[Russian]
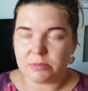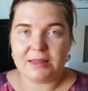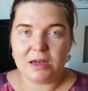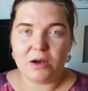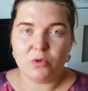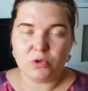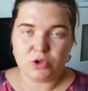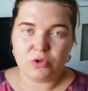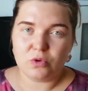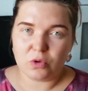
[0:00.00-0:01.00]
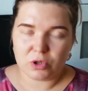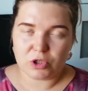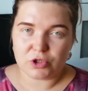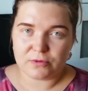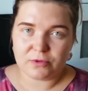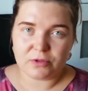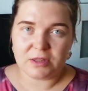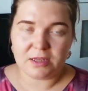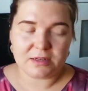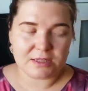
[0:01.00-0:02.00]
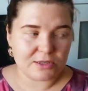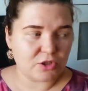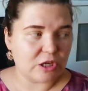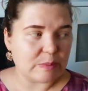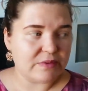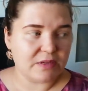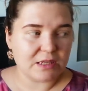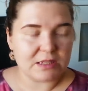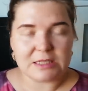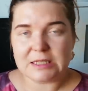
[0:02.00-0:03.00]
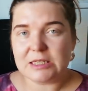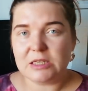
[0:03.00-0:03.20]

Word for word: Она очень долго живет на различных поверхностях,